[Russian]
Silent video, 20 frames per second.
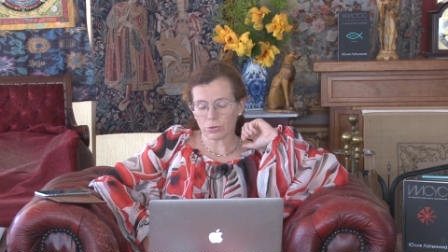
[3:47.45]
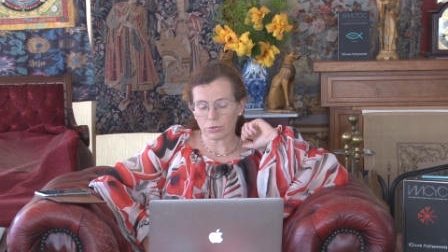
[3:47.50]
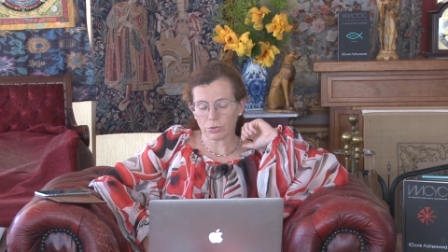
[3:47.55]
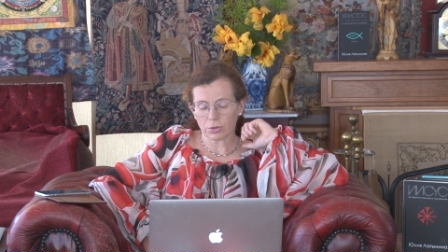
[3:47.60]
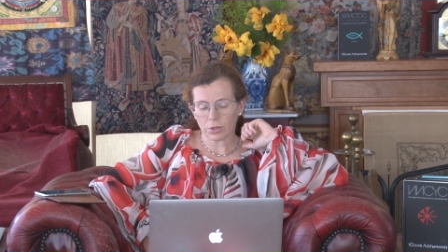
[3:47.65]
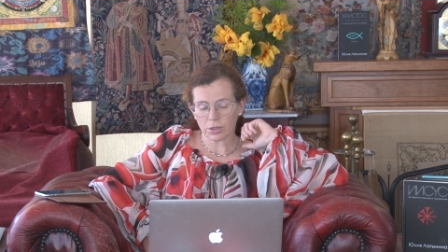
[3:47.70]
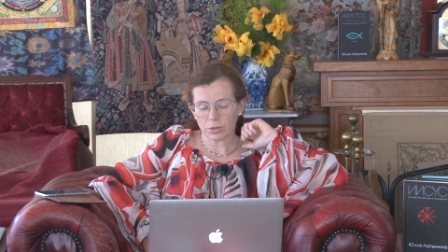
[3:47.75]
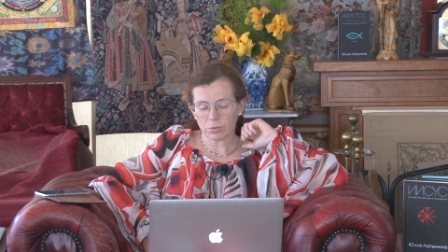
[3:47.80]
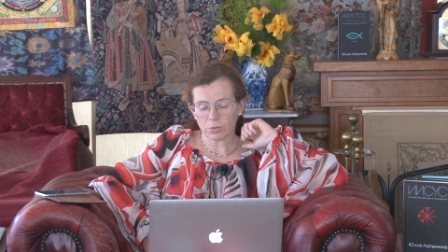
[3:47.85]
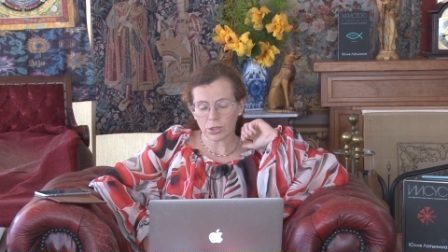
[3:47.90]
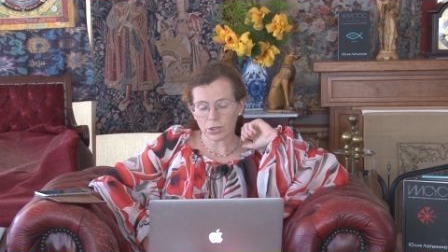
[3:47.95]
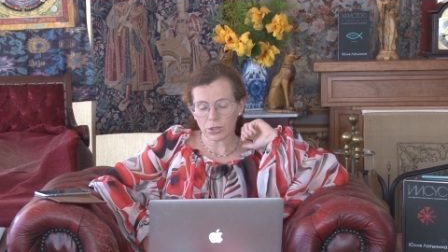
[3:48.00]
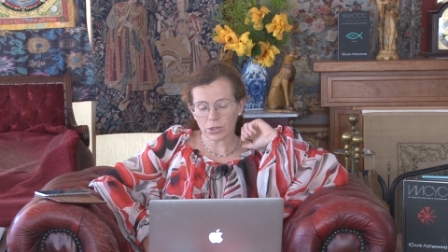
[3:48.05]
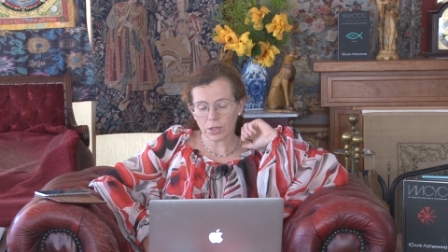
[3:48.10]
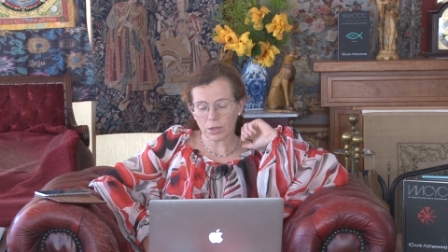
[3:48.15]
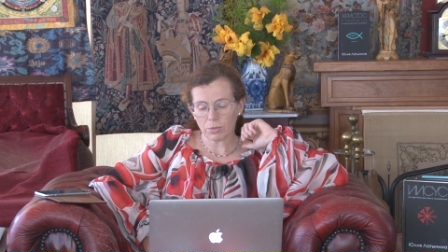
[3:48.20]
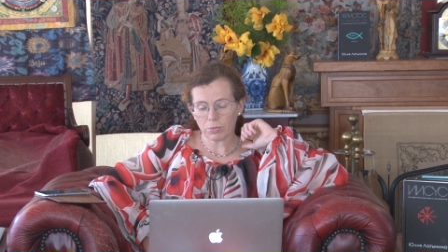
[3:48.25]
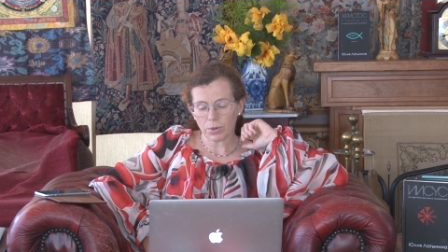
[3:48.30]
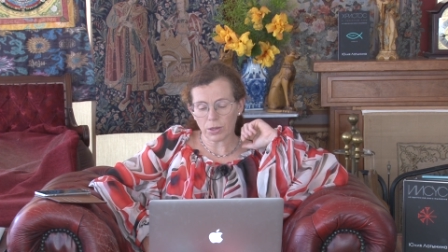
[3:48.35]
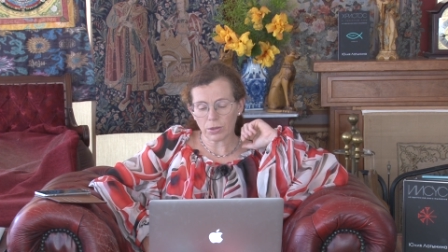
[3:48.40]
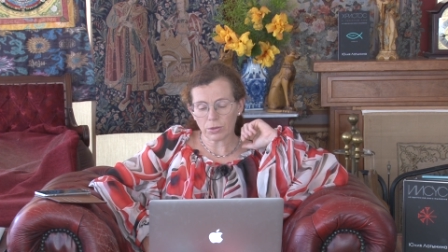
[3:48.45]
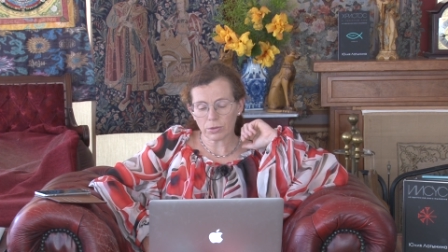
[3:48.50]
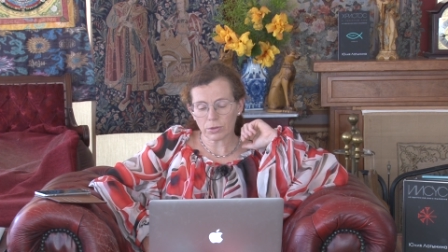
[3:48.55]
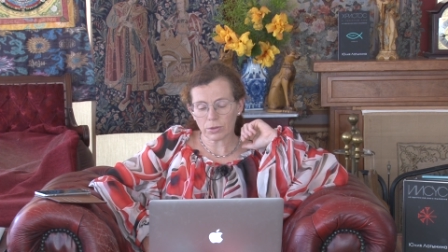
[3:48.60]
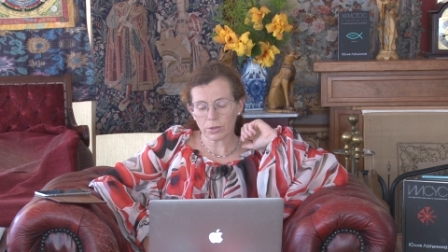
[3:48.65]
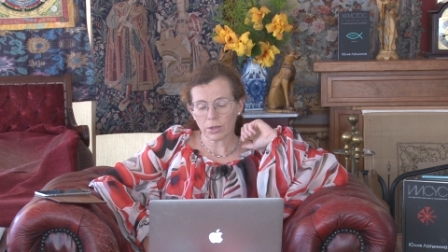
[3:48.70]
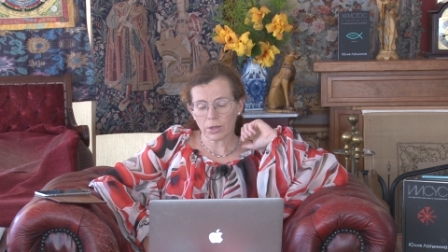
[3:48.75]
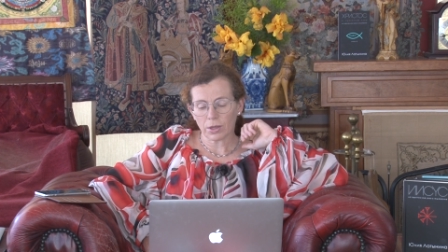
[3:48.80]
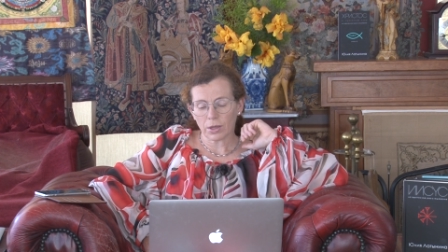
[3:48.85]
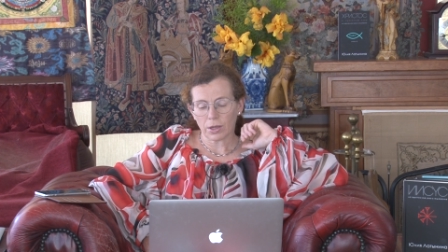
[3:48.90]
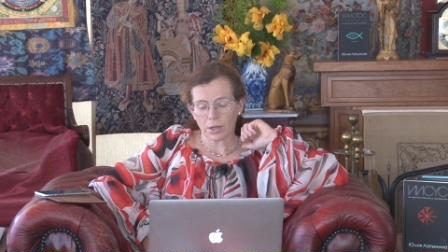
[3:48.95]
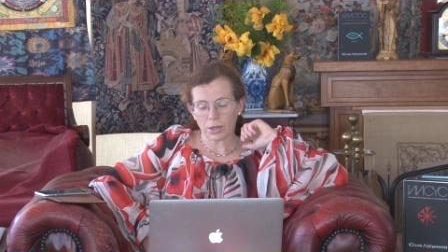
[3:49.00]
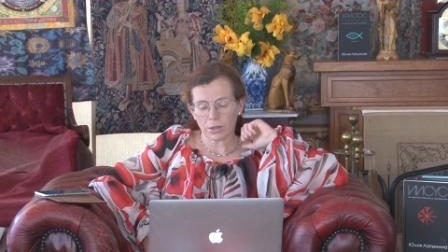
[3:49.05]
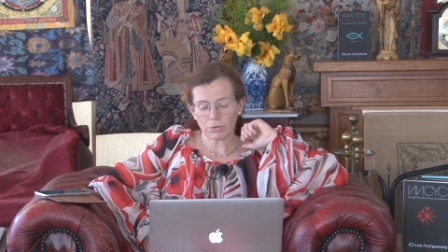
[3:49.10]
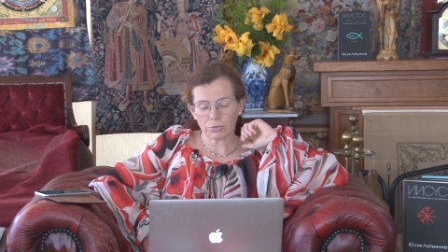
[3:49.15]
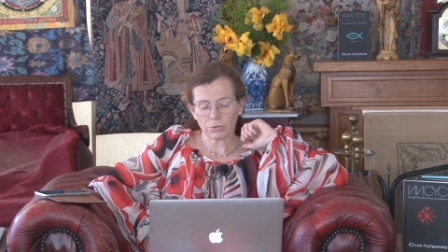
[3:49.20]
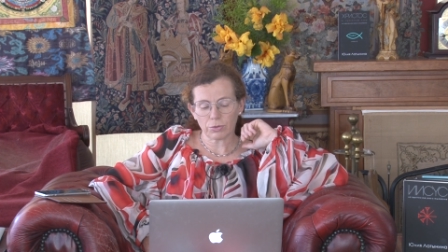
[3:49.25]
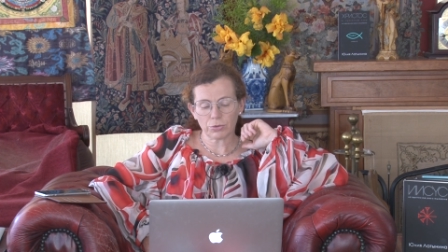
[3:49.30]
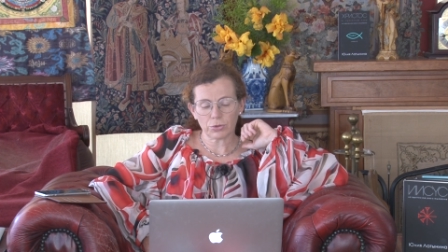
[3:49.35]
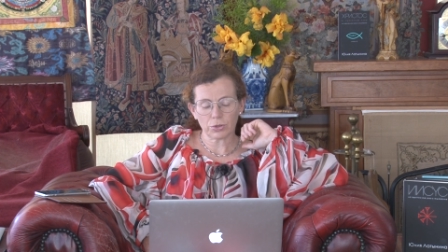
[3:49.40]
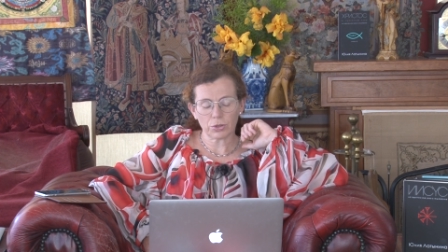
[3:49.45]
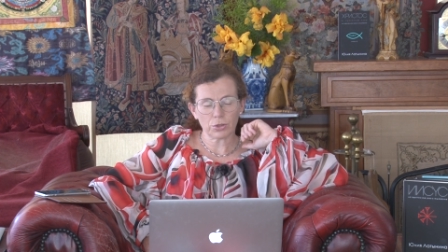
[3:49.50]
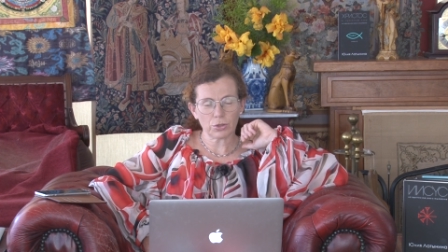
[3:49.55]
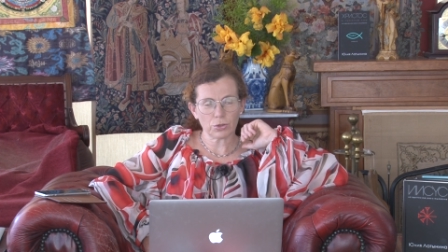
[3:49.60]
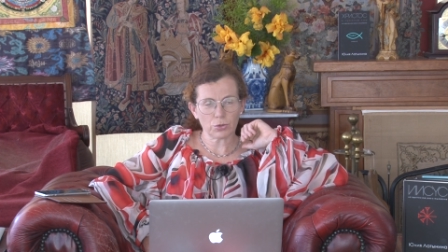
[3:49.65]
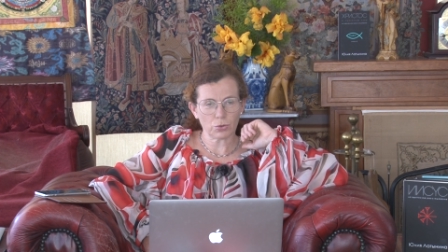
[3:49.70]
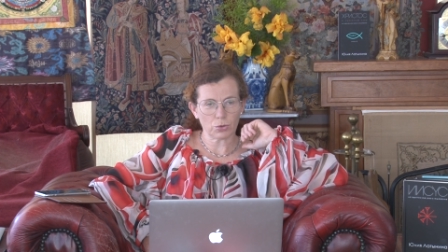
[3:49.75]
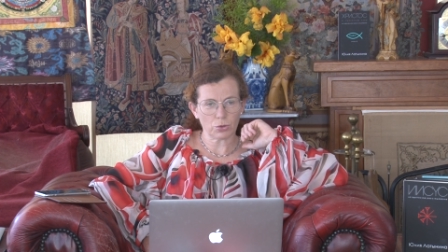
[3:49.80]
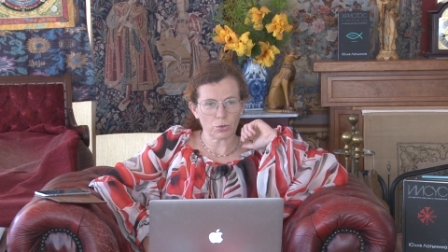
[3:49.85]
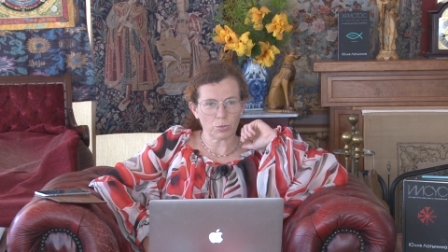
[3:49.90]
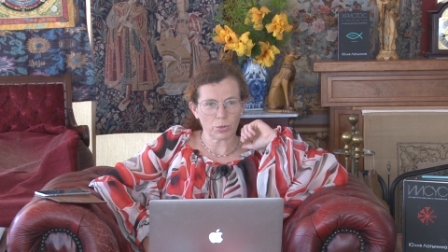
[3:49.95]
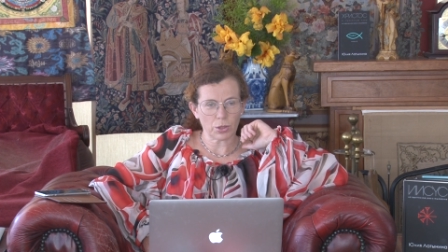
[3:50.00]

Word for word: что космические полеты – это вовсе не зона